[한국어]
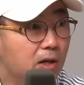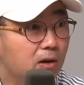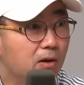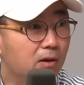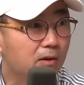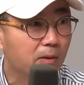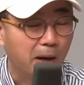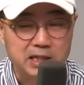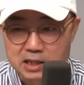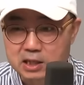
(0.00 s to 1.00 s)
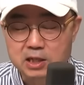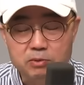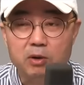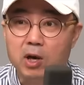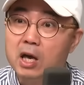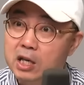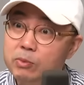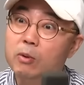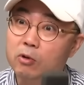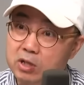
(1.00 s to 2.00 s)
많이 하죠. 그거. 많이 하잖아요. 김재
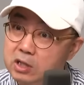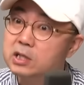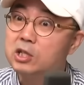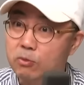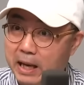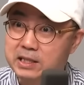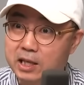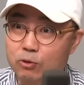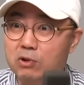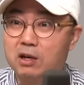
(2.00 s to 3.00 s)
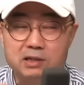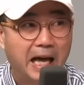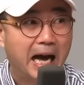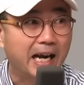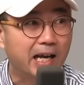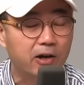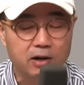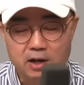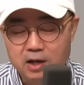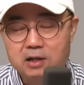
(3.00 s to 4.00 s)
김재민은 사실 실제로 많이 해요. 네. 우리가 그거 다 네. 알아요.
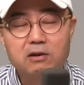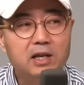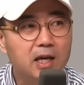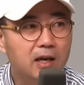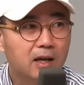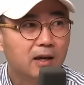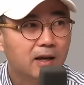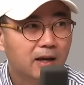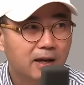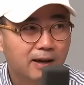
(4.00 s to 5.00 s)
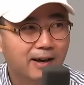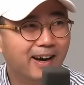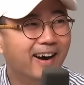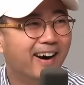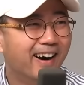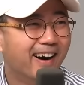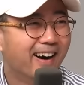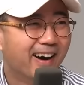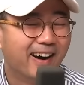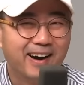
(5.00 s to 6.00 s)
네. 그렇게 안 해요. 그냥 마셔. 저는
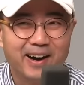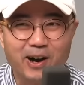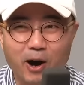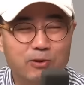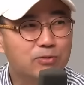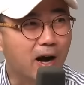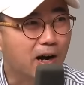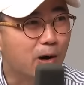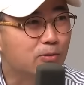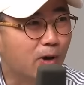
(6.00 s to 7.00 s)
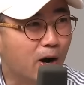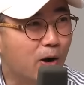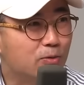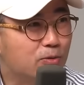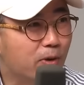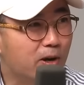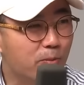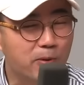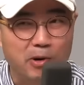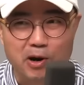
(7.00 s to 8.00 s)
마시죠. 아, 그 아까운 아까운 술을
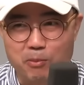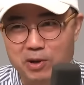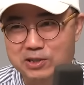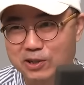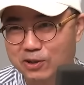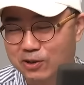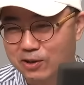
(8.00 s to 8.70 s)
건배만로안 마셔요.